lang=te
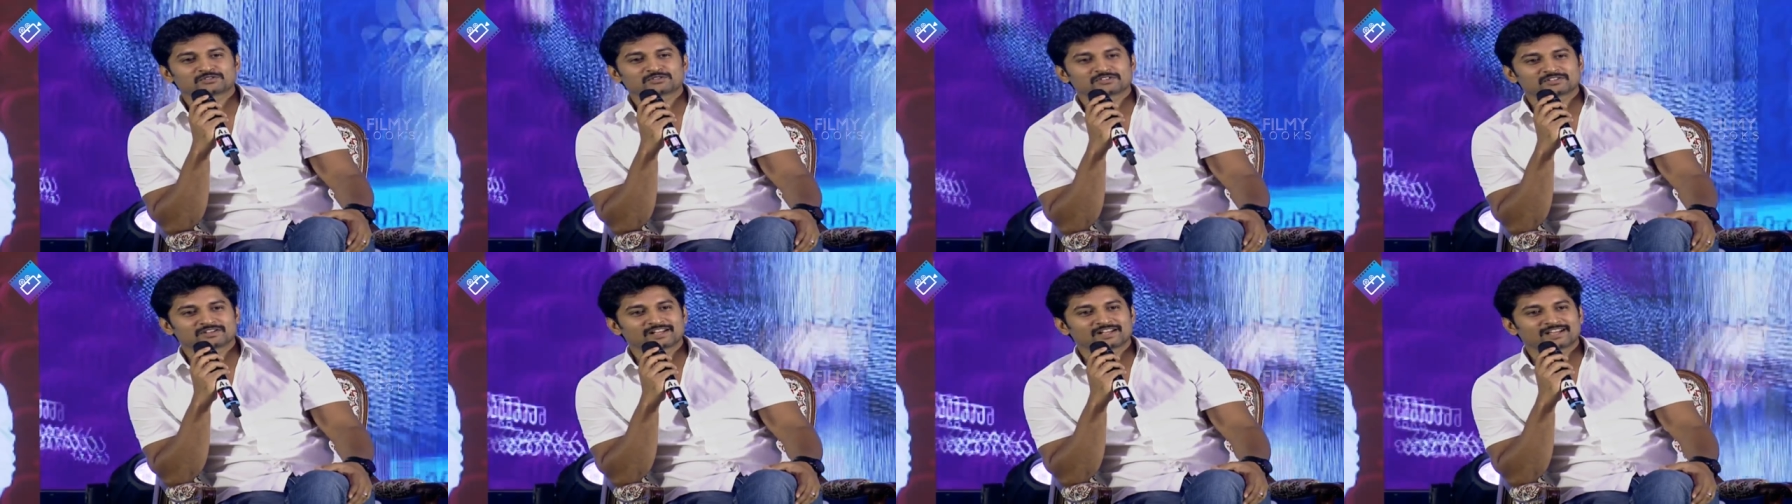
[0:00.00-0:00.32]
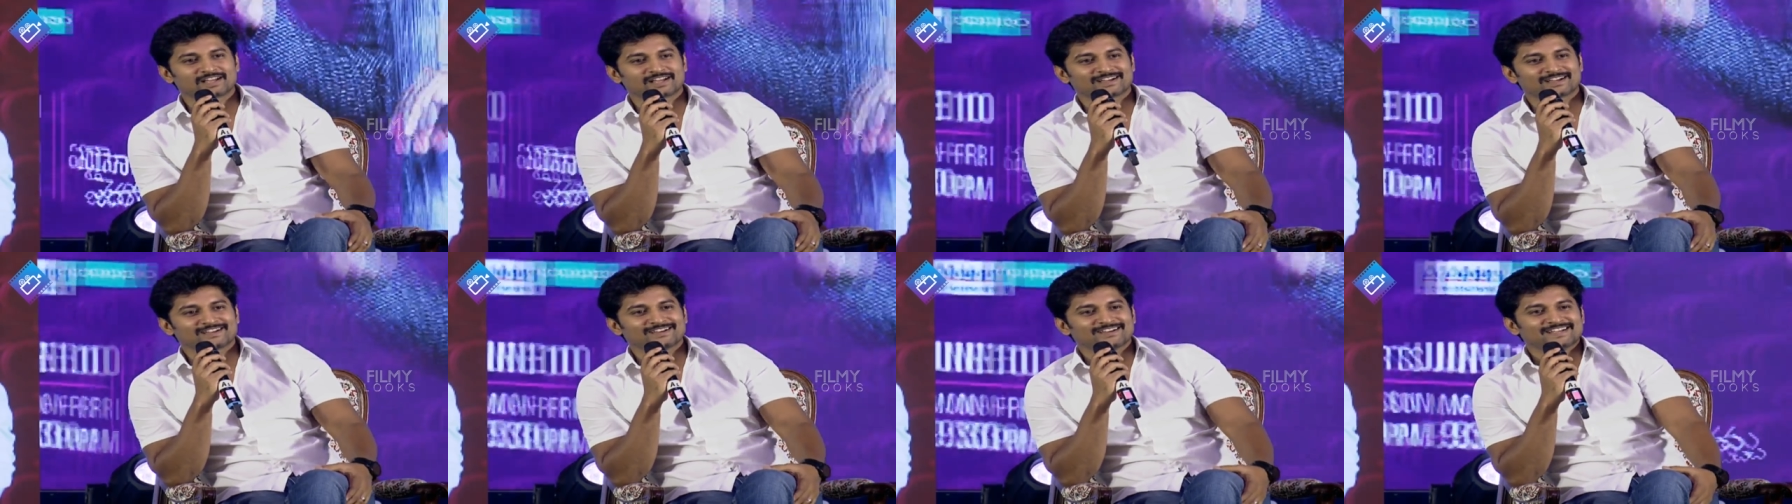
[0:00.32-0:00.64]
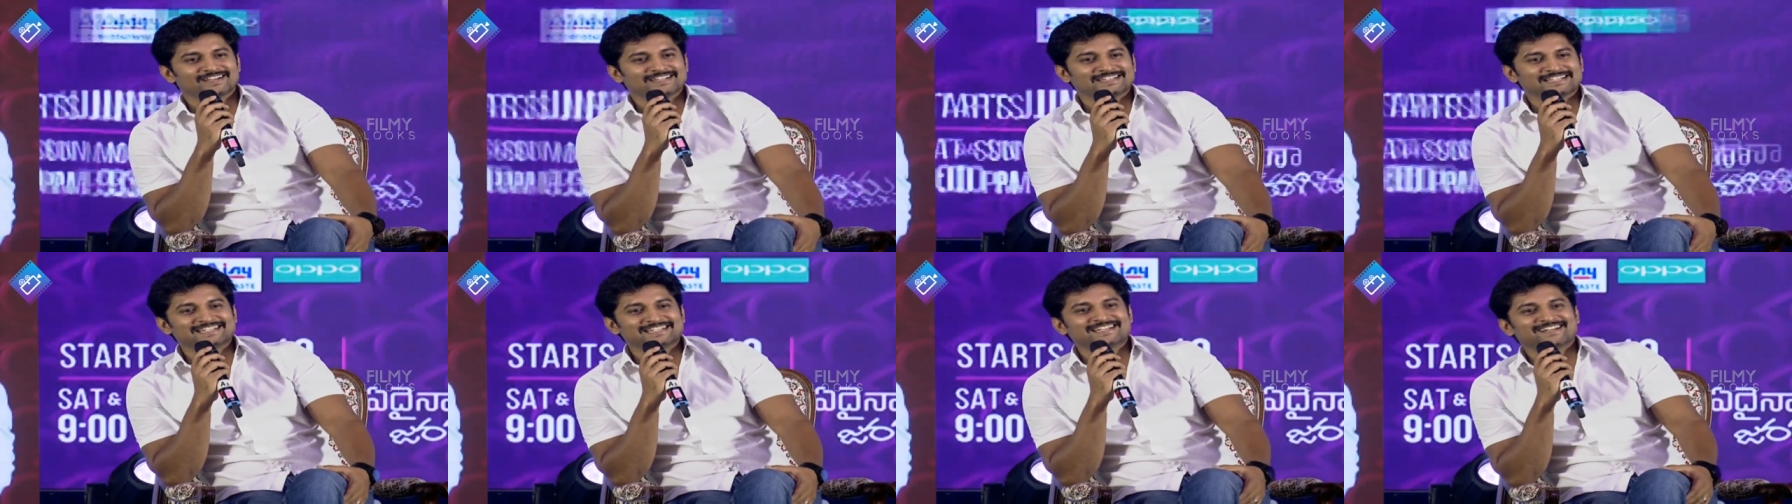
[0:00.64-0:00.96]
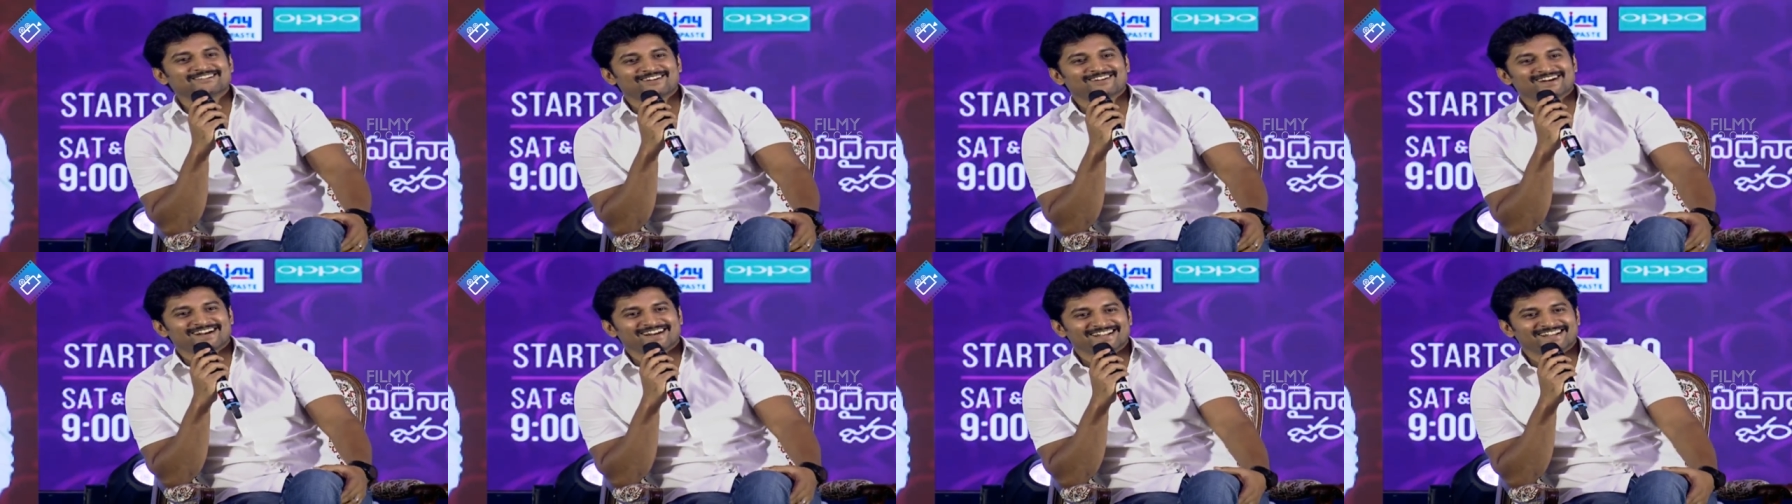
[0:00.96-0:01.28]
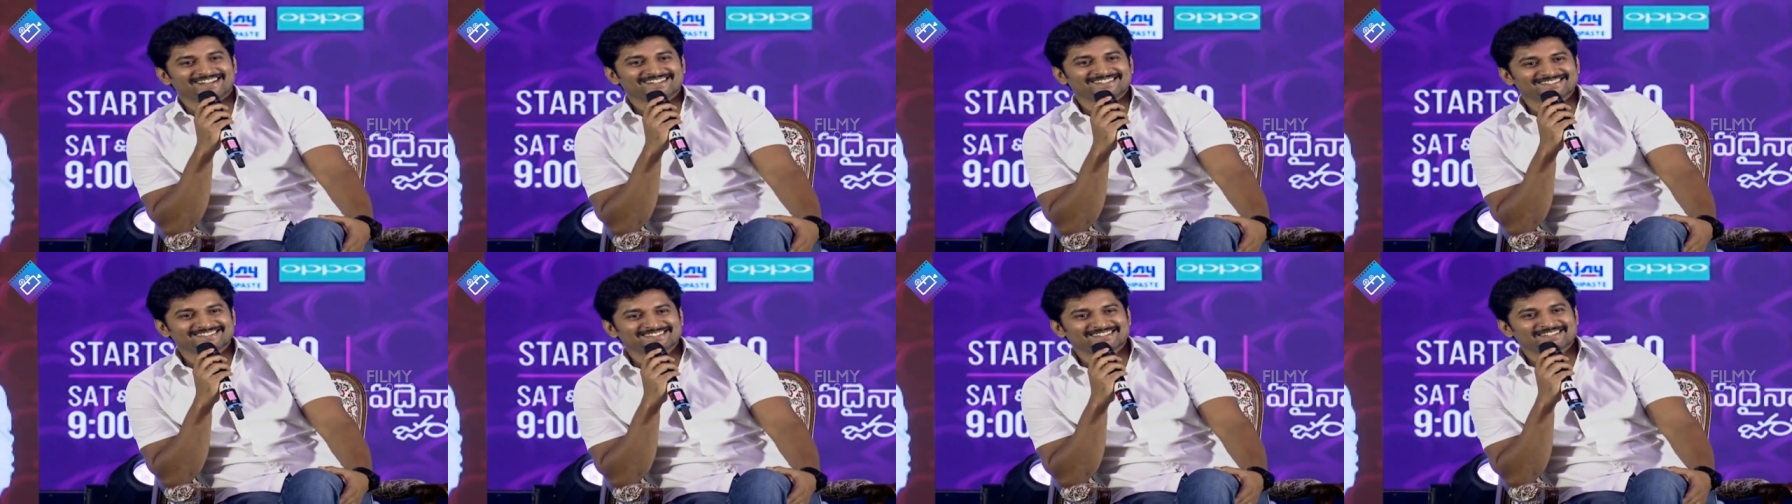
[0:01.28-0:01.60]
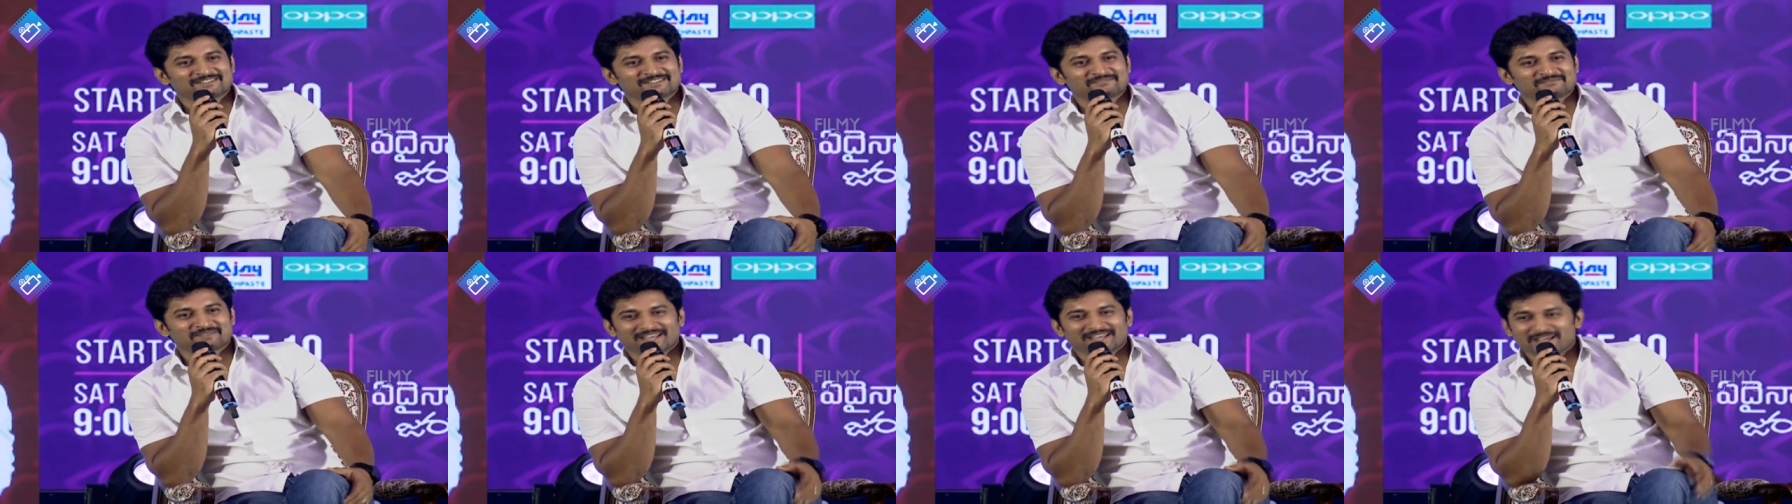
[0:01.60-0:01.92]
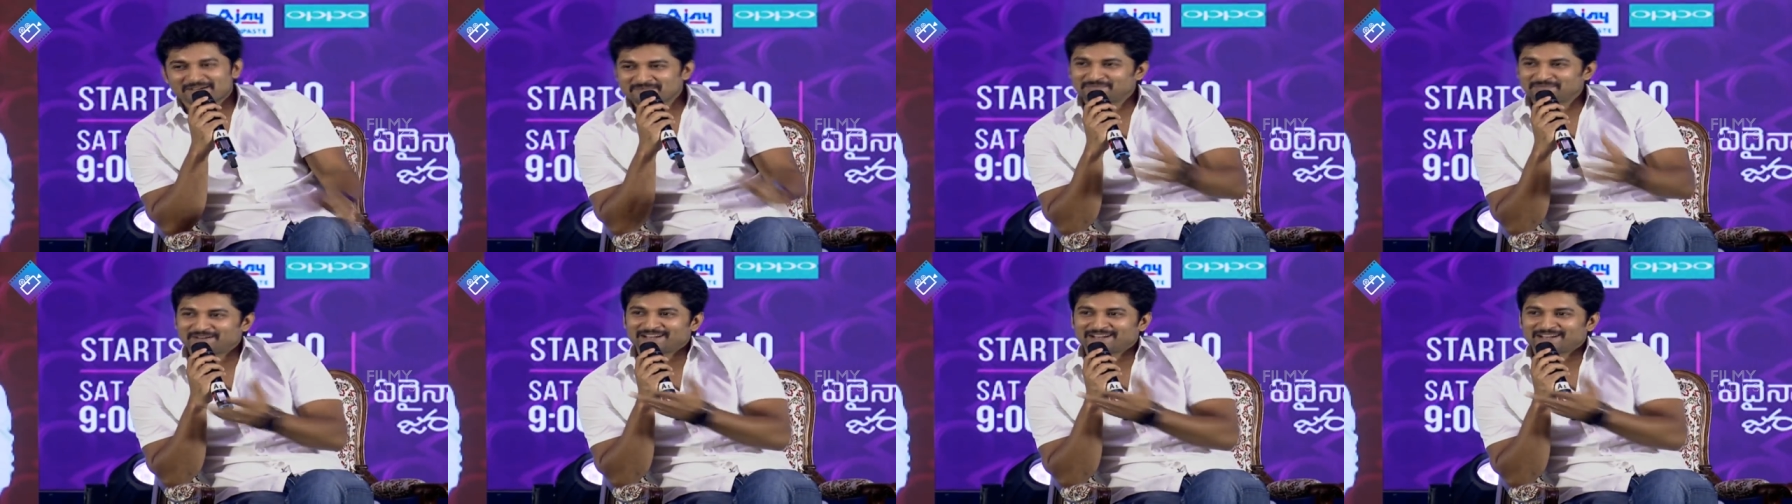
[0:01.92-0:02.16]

చూస్తుంటే తిట్టేవాడిని మీకేం